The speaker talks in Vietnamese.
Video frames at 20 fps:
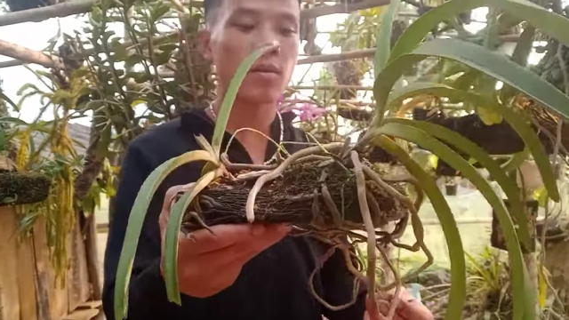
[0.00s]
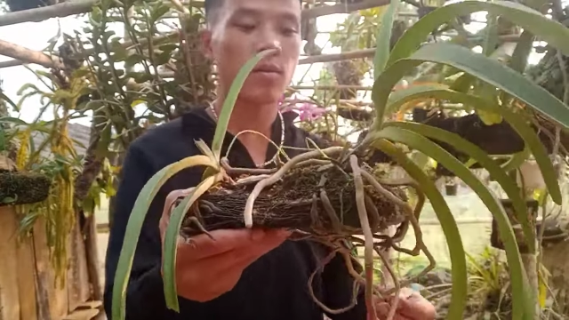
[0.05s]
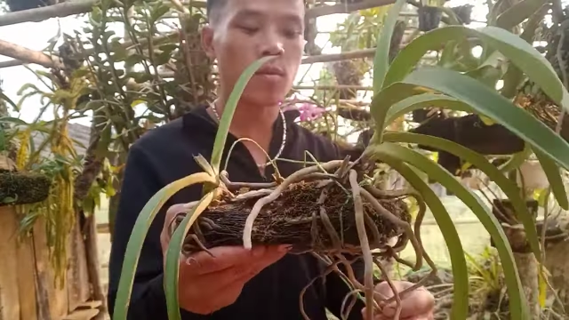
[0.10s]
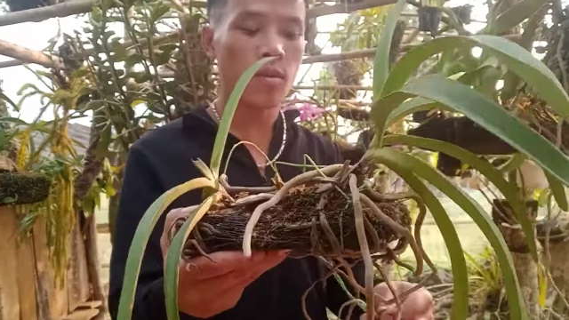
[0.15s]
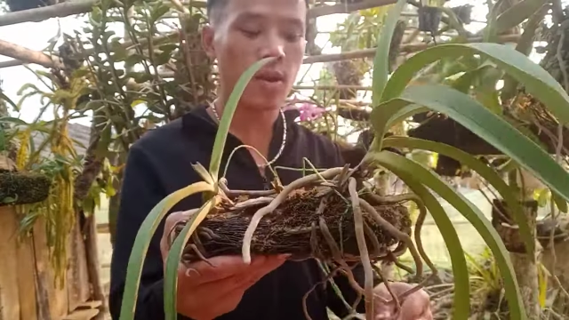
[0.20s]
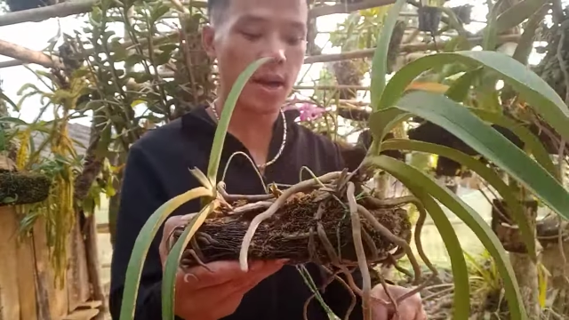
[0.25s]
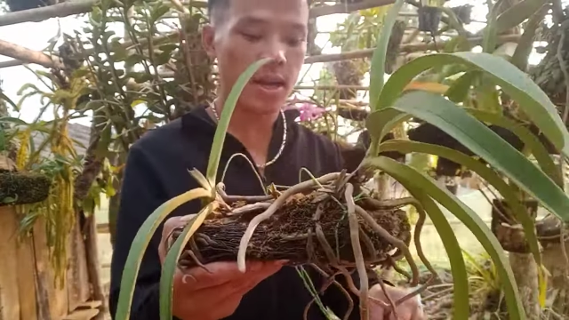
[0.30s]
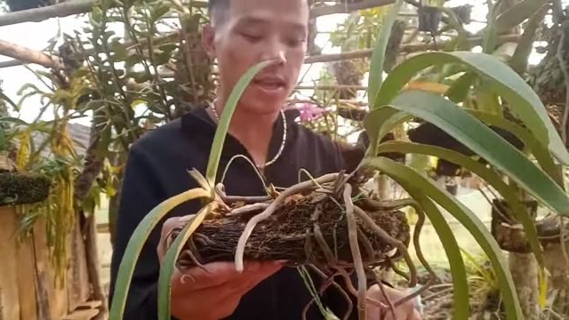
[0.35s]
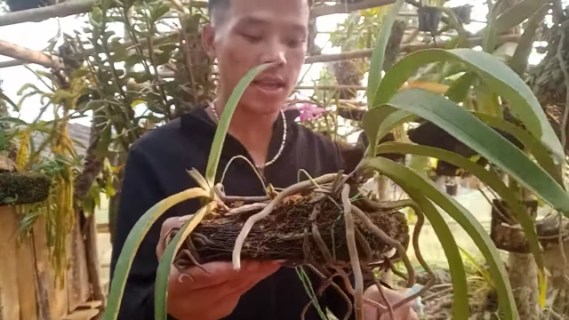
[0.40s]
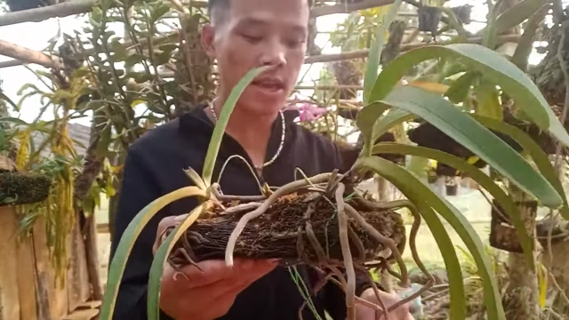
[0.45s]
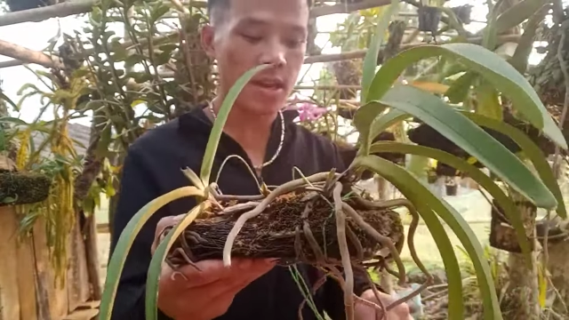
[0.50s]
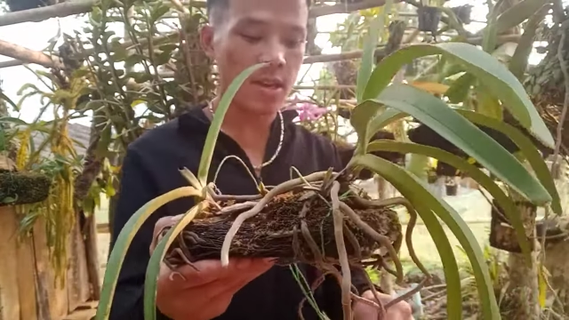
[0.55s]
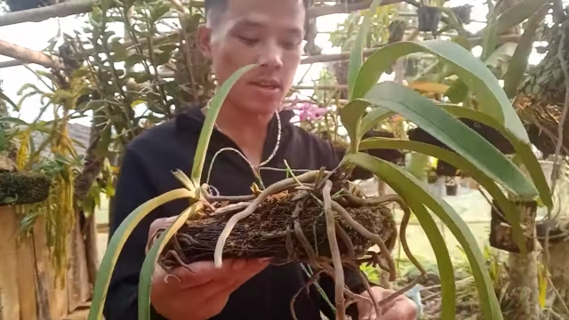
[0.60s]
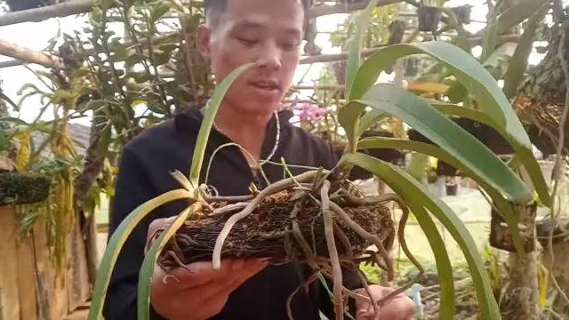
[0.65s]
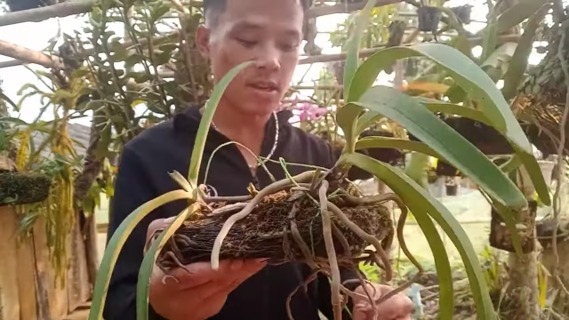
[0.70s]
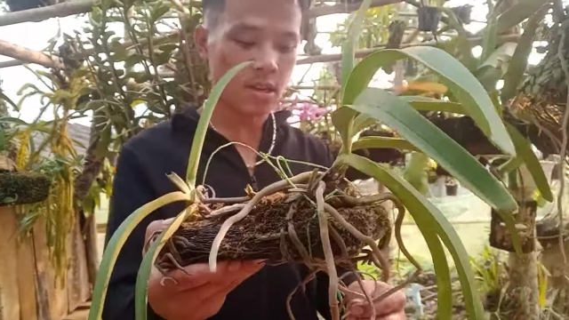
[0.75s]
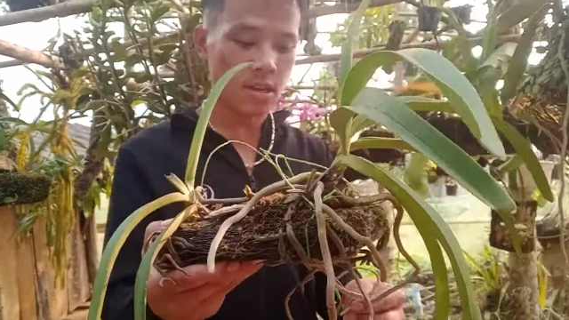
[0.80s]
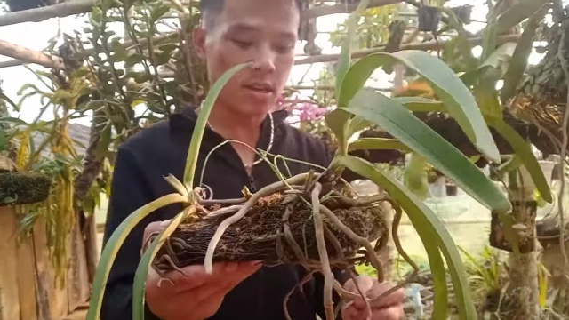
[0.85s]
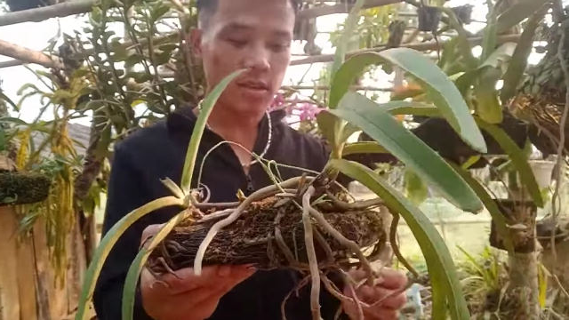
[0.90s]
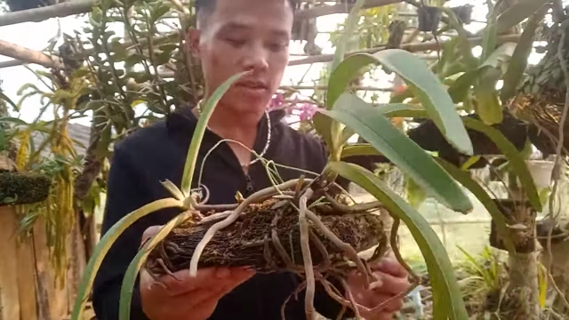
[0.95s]
hoa nha.
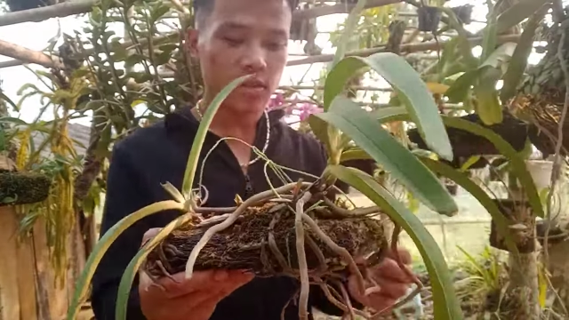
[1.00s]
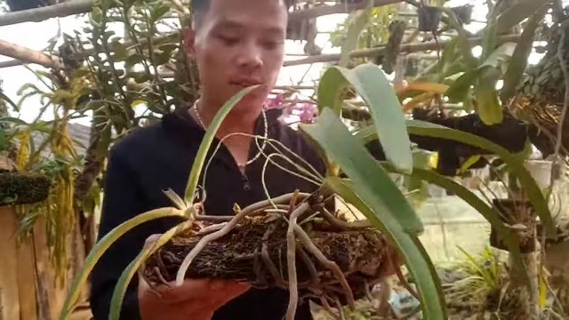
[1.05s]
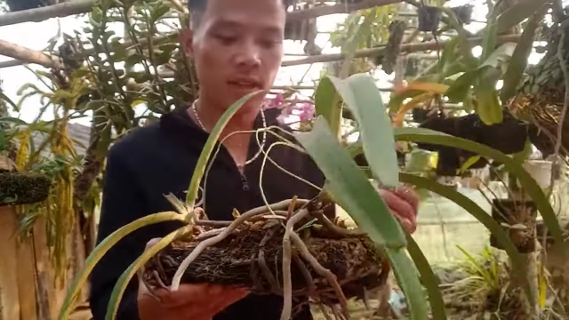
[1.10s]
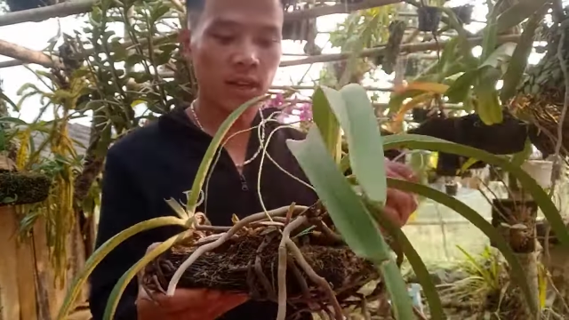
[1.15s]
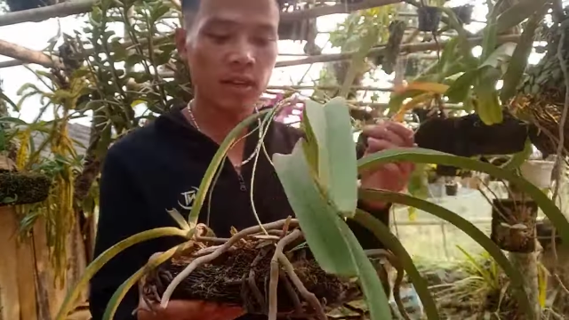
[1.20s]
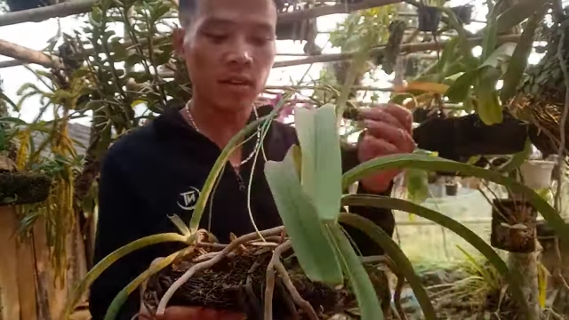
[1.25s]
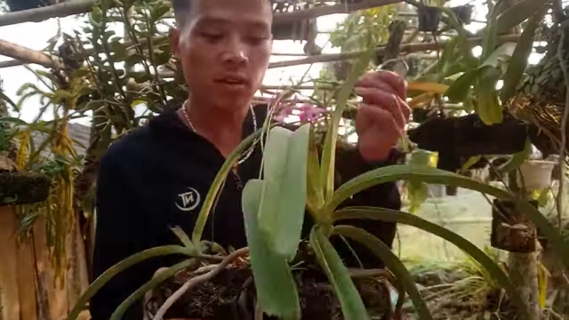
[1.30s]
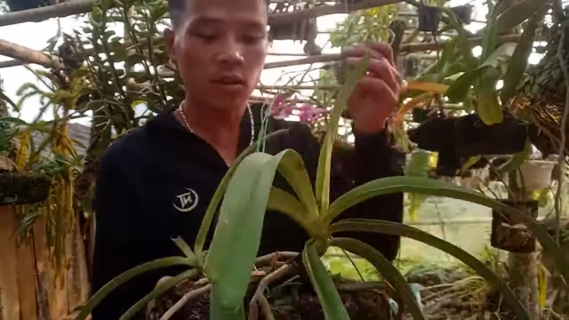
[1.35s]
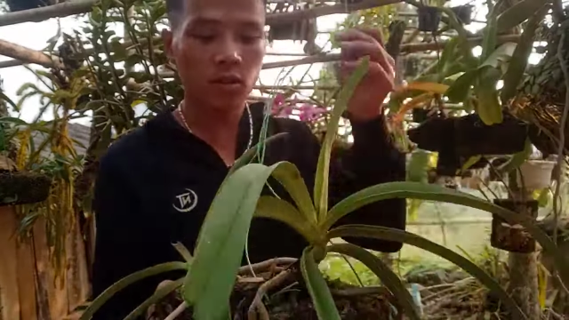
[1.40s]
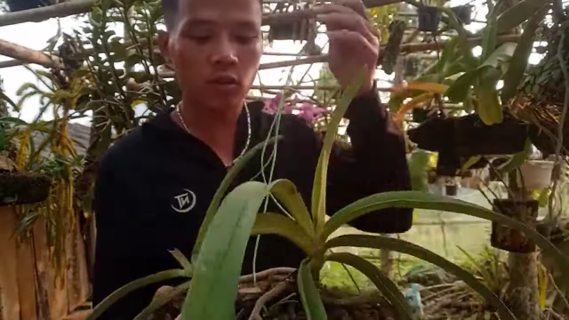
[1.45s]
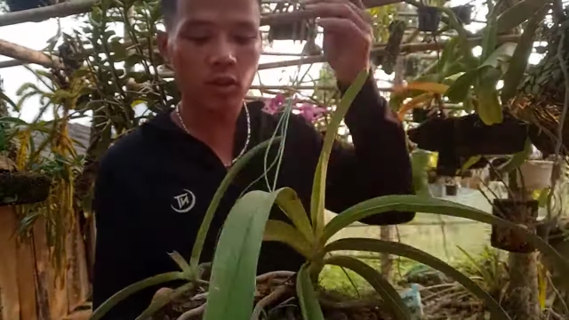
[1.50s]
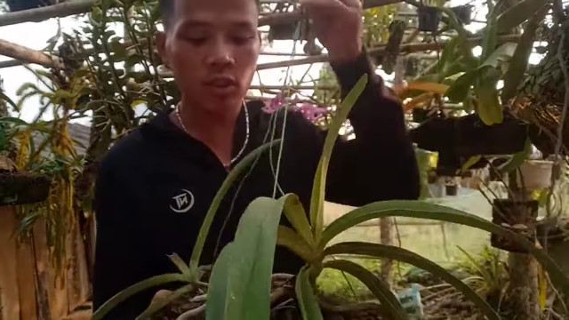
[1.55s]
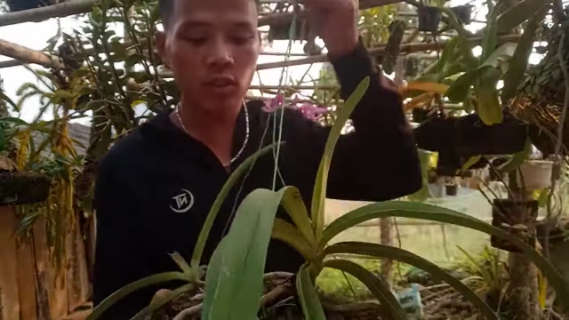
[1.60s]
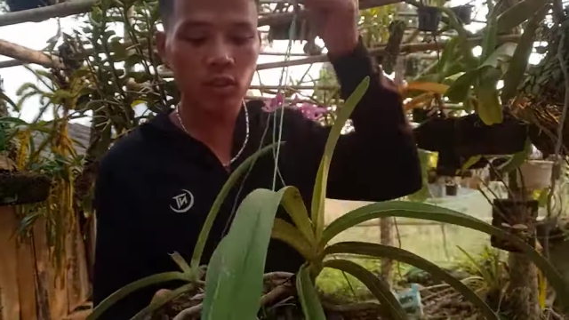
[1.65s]
Dáng hương đôi